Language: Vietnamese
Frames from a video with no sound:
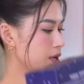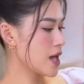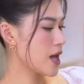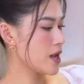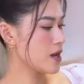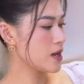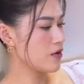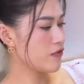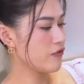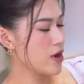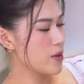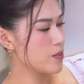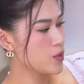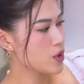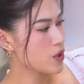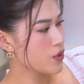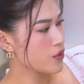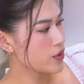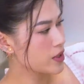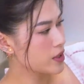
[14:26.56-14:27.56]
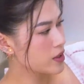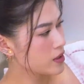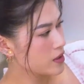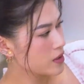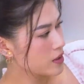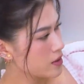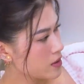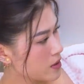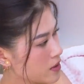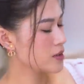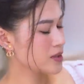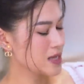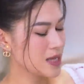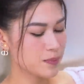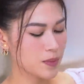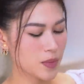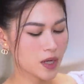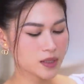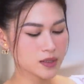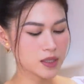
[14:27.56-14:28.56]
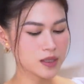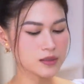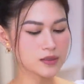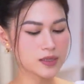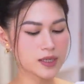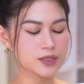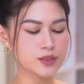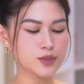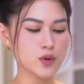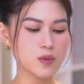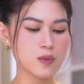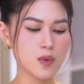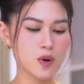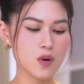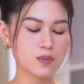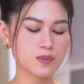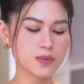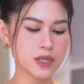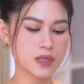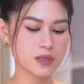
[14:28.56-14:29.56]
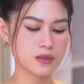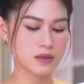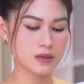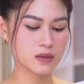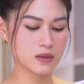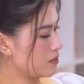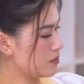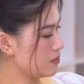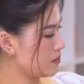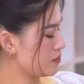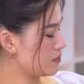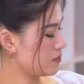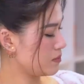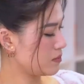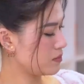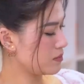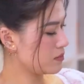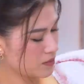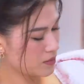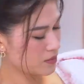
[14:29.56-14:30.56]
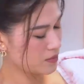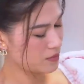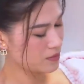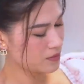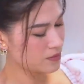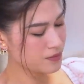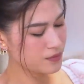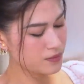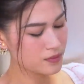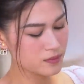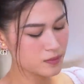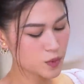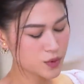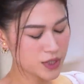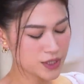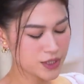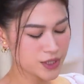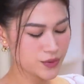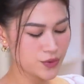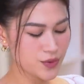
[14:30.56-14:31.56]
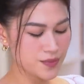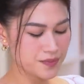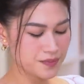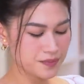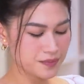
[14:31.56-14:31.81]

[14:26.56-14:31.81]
Đây là February. Tâm mở thử cái số 1 nha. Một chai serum.